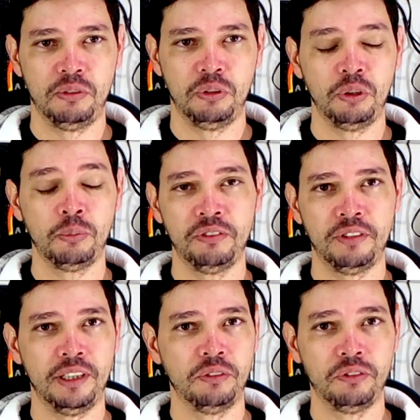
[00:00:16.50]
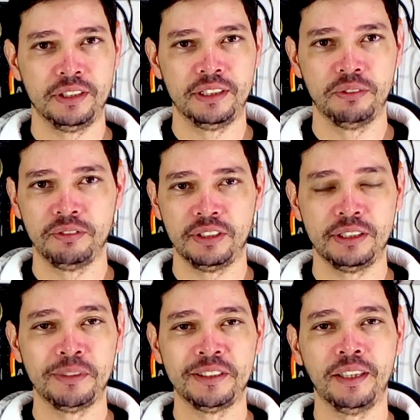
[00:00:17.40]
todo mundo fala vou fazer, vou fazer,
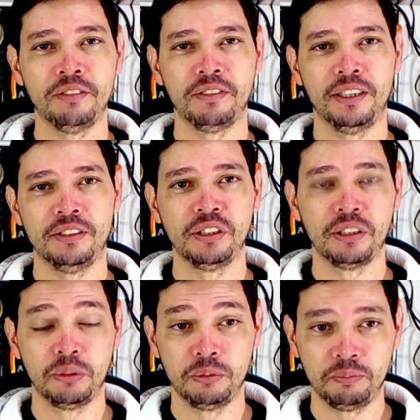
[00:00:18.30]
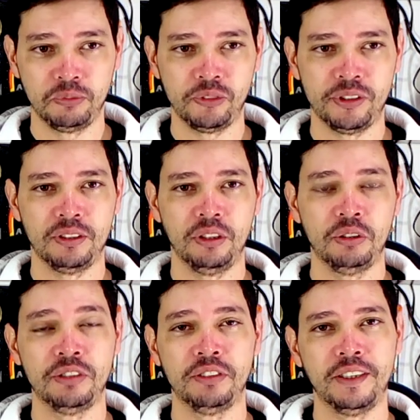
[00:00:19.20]
mas ninguém faz, então eu
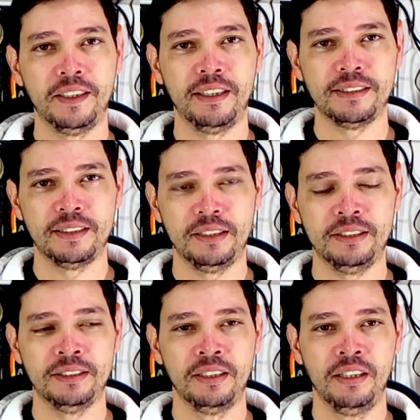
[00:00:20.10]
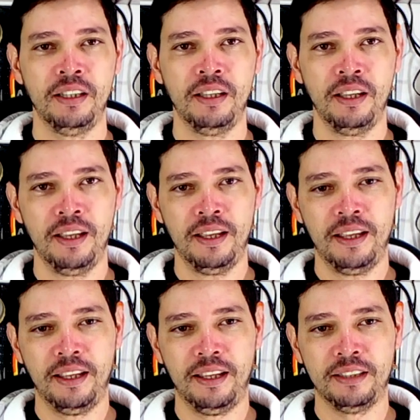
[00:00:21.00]
tive que criar as três.
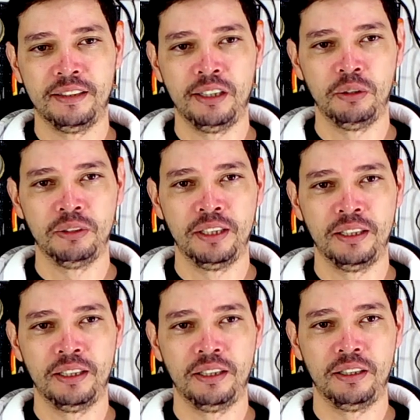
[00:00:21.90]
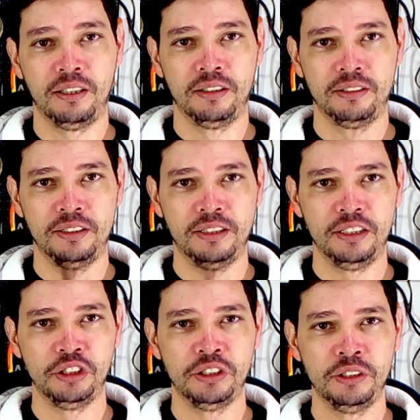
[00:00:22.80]
É a tal da
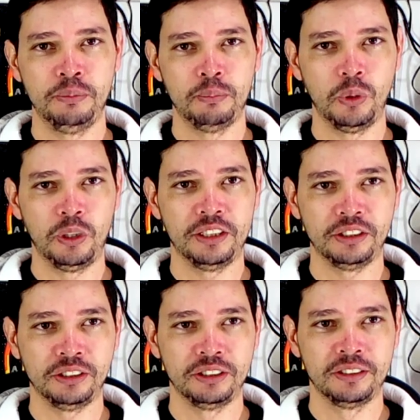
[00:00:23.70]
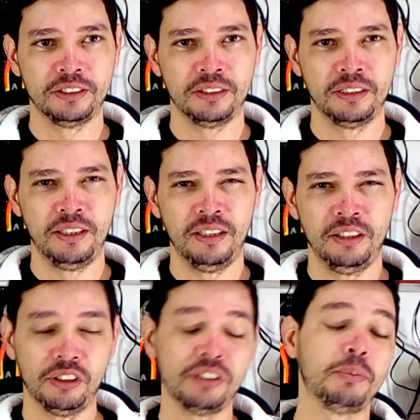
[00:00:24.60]
Tejimboege.
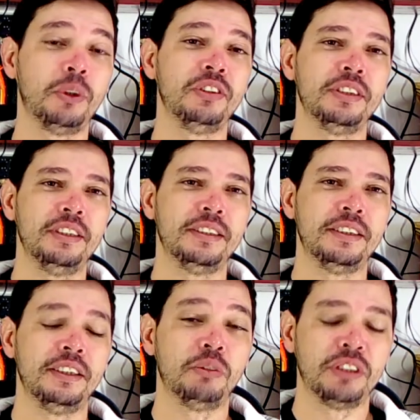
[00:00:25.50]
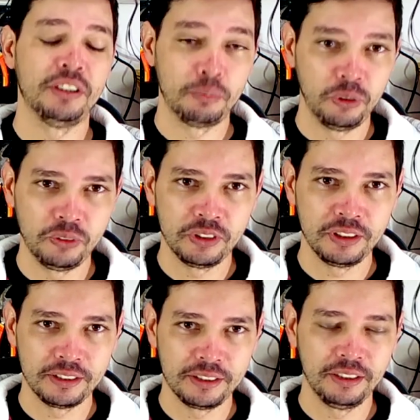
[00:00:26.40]
Acho que pronuncia assim, não sei se
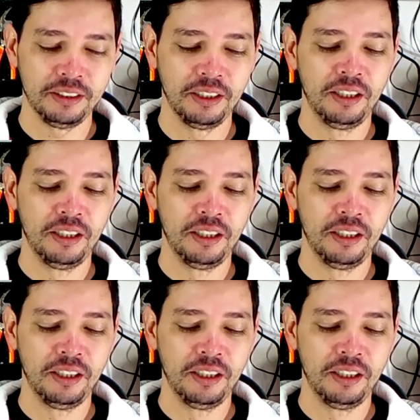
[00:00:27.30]
pronuncia assim,